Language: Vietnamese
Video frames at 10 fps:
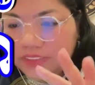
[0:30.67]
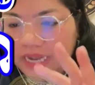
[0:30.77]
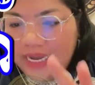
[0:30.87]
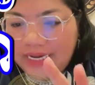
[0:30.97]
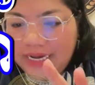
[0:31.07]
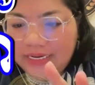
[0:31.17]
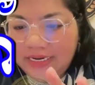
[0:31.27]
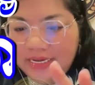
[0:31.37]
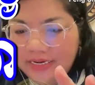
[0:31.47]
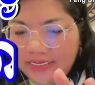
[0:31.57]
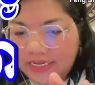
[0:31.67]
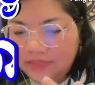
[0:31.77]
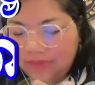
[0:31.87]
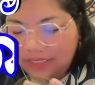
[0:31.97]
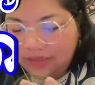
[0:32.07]
sẽ hạ ca cái gì nấy chai
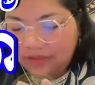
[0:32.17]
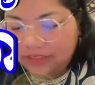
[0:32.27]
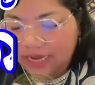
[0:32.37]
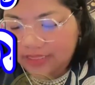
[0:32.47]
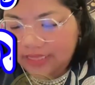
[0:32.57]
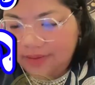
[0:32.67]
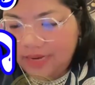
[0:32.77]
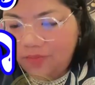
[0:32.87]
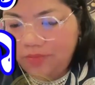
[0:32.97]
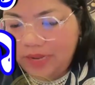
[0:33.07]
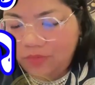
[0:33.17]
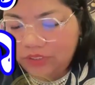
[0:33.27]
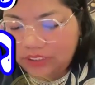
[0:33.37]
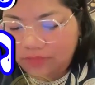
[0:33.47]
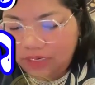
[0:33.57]
sầm lạnh tàu xe ta mà đẹp mùi đẹp
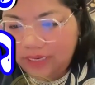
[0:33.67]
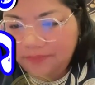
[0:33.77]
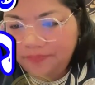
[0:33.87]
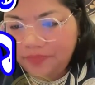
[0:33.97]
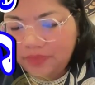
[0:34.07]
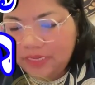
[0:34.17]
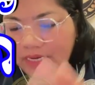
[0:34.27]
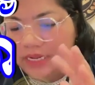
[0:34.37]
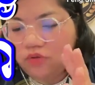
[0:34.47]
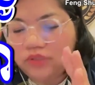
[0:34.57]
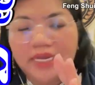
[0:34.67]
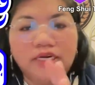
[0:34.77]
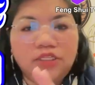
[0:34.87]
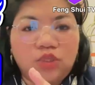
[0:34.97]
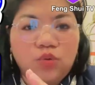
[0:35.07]
mùi sân mất đấy. Anh ấy lúc ta
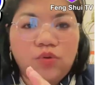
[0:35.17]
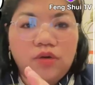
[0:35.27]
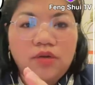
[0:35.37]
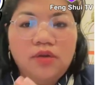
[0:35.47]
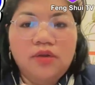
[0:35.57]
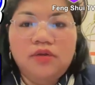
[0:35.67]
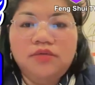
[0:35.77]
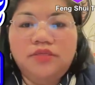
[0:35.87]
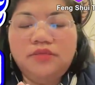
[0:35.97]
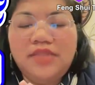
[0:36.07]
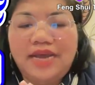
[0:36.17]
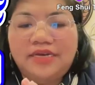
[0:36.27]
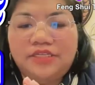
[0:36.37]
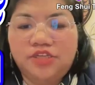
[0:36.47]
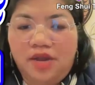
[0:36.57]
nên từ tua
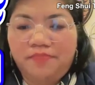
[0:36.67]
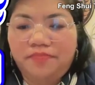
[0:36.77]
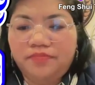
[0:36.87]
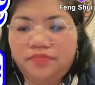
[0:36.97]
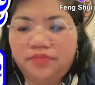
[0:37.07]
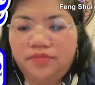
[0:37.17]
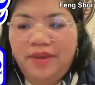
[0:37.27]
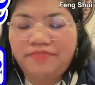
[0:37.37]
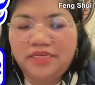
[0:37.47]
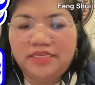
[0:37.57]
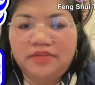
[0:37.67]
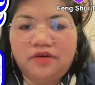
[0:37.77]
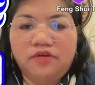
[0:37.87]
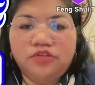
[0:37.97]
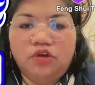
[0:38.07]
đặt cảnh trong, mẹp trai trai
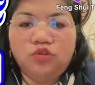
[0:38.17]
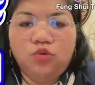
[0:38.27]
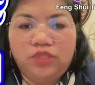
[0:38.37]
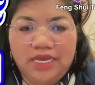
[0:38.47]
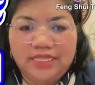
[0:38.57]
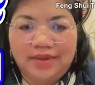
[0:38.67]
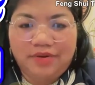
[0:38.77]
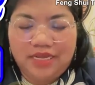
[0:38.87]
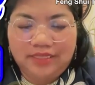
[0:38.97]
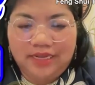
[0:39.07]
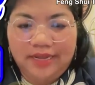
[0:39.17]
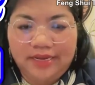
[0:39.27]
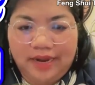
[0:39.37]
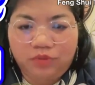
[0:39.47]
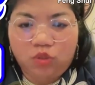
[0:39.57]
tại nó trong tu ti ta bây giờ tê li
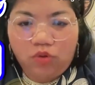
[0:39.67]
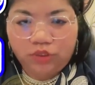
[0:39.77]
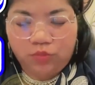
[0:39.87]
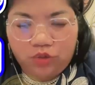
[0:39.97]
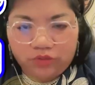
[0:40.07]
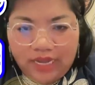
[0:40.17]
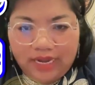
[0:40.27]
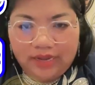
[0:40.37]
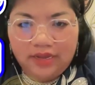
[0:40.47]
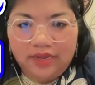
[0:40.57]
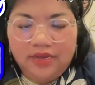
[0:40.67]
cả đám to cho mùi lột tà,